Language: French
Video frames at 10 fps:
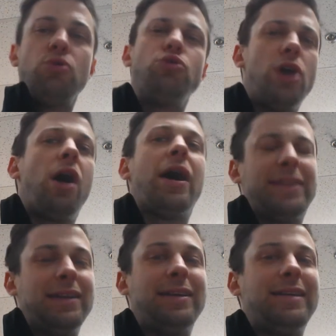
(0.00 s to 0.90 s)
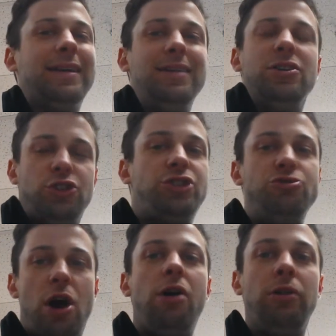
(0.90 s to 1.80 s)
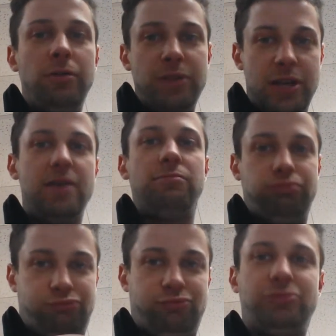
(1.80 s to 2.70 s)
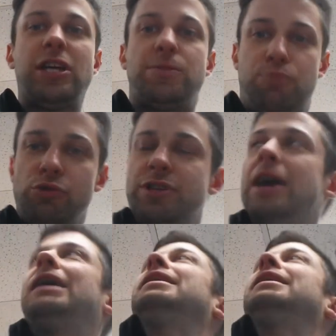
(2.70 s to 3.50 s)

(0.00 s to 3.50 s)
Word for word: 1h. Attends, euh, je dis 1h, là, mais euh, ça se peut que ça.